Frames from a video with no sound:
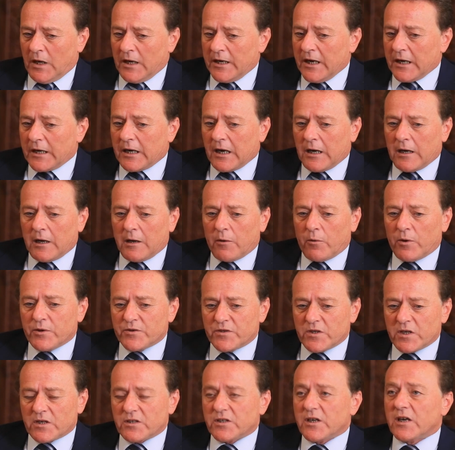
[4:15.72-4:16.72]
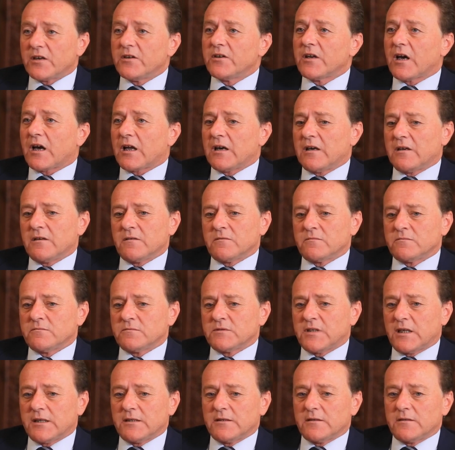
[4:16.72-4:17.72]
انا كوزير ديال النقل
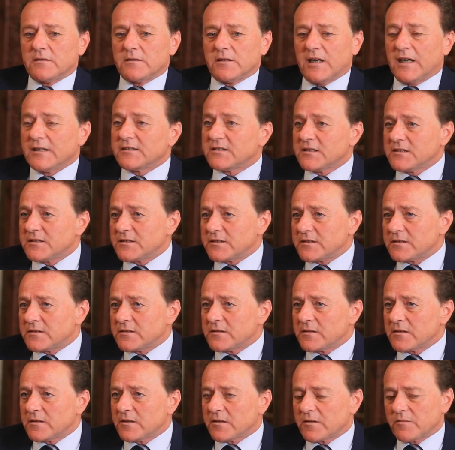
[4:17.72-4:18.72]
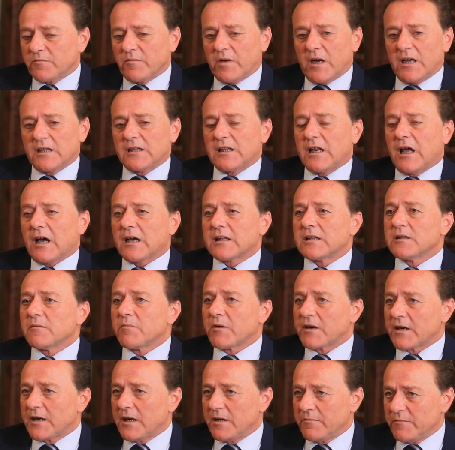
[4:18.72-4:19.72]
تنعتز بهذا العقد
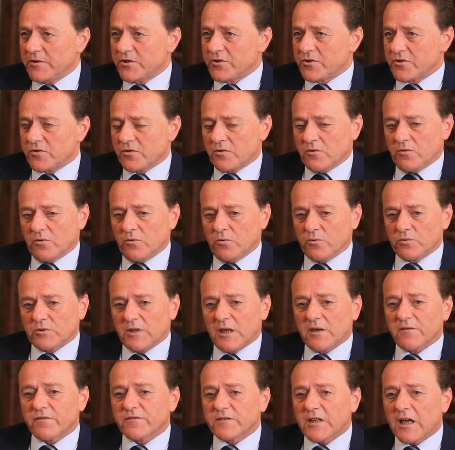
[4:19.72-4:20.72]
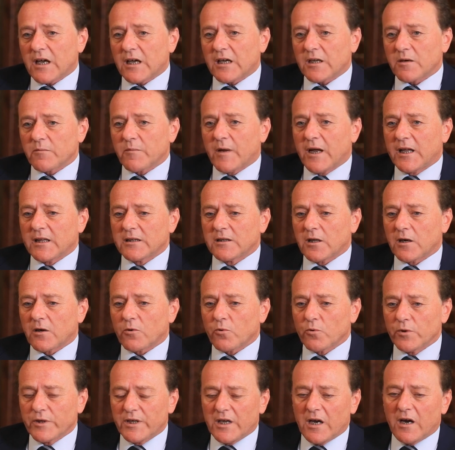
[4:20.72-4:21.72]
البرنامج وتنفتخر بهذه
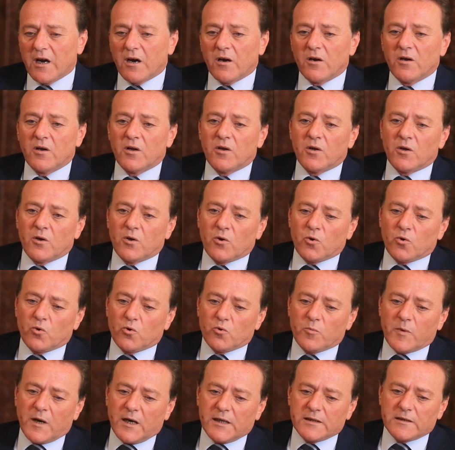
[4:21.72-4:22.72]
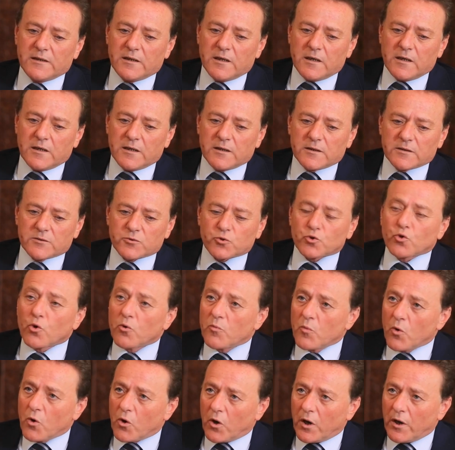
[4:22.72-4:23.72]
الرؤيه وبهذا
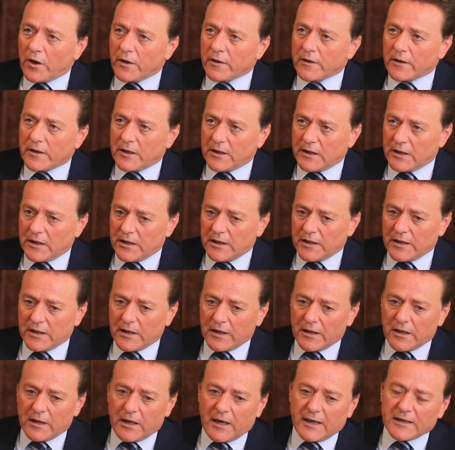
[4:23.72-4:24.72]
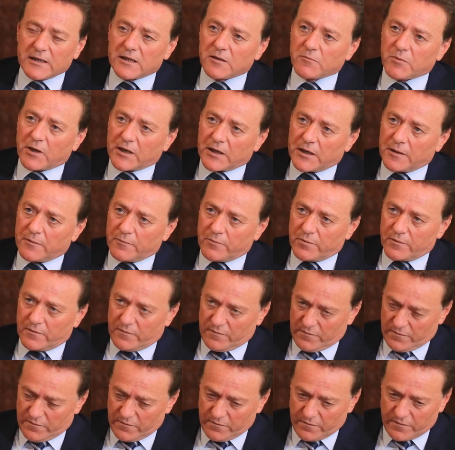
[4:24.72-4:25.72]
الطموح اللي عند المغرب
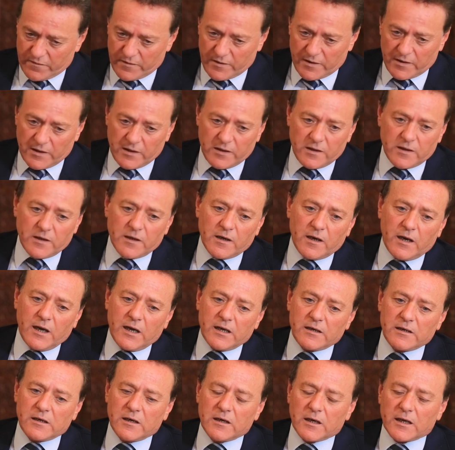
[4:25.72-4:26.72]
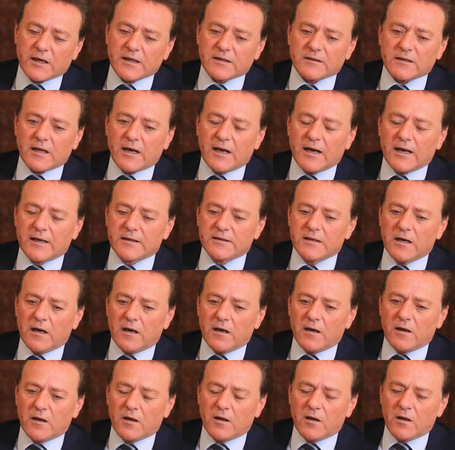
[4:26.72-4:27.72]
في هذا القطاع
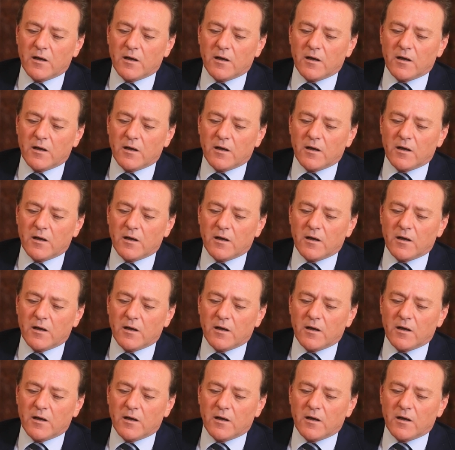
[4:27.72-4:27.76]
هذا